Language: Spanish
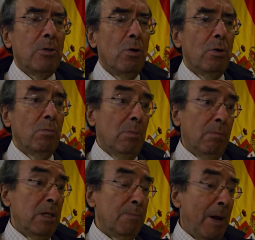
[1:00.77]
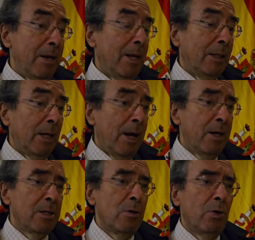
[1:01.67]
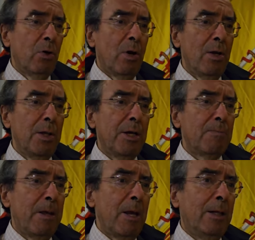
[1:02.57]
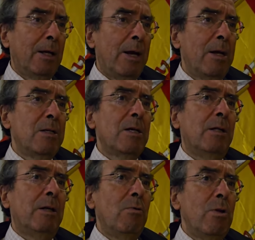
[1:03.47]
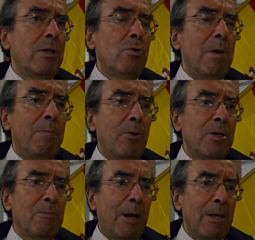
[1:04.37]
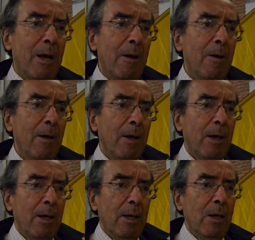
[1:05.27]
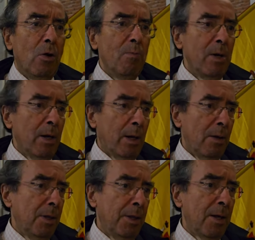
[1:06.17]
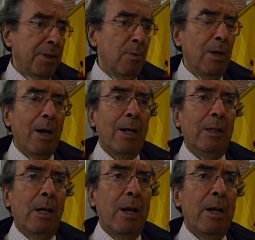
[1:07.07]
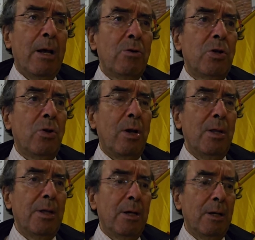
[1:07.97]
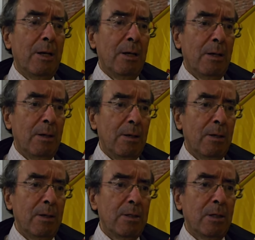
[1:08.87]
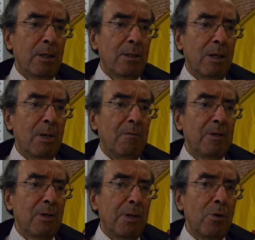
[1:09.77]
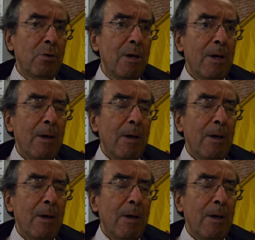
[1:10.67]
son España y Catalans lo que organiza, España y Catalans, Cataluña Suma por España y Convergencia Cívica Catalana los que organizan la, esta, manifestación